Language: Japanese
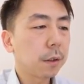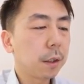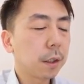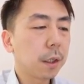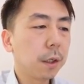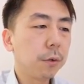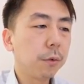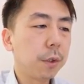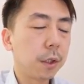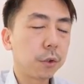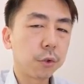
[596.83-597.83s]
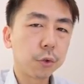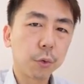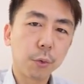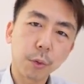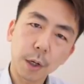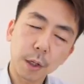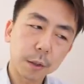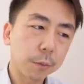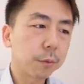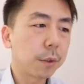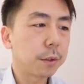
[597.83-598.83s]
加できるでしょうかっ
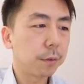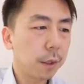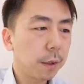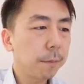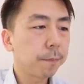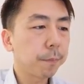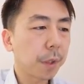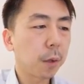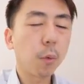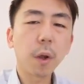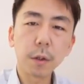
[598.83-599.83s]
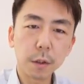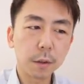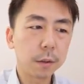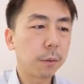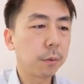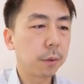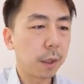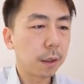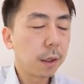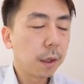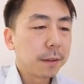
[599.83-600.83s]
てことですよね I wonder ってことで